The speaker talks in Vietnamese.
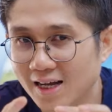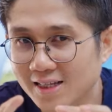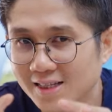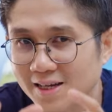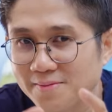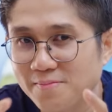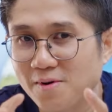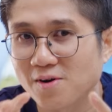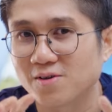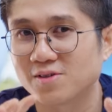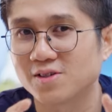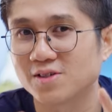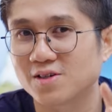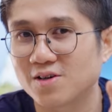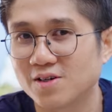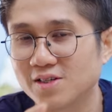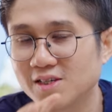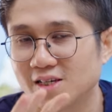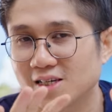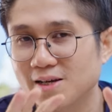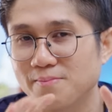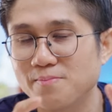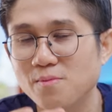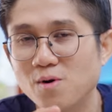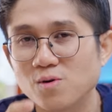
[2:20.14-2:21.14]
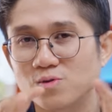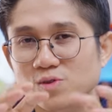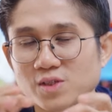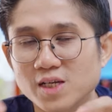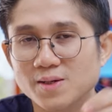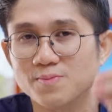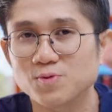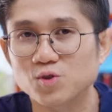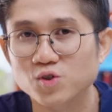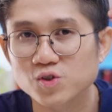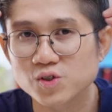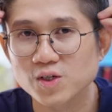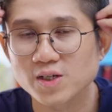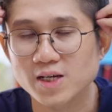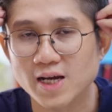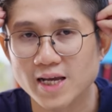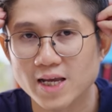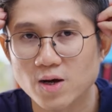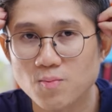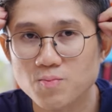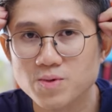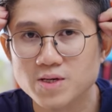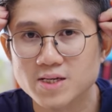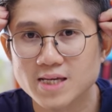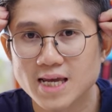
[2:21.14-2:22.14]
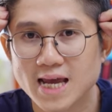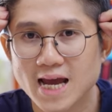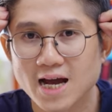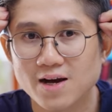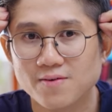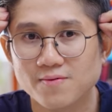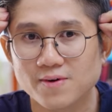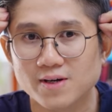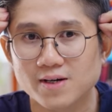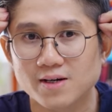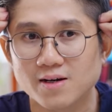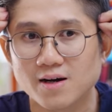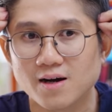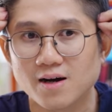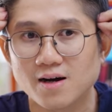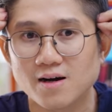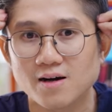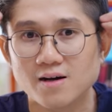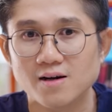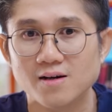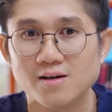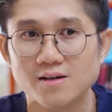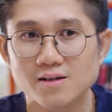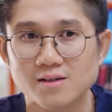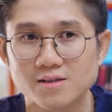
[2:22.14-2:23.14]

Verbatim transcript: anh thấy mọi người có những cái mô típ suy nghĩ giống như nhau và nó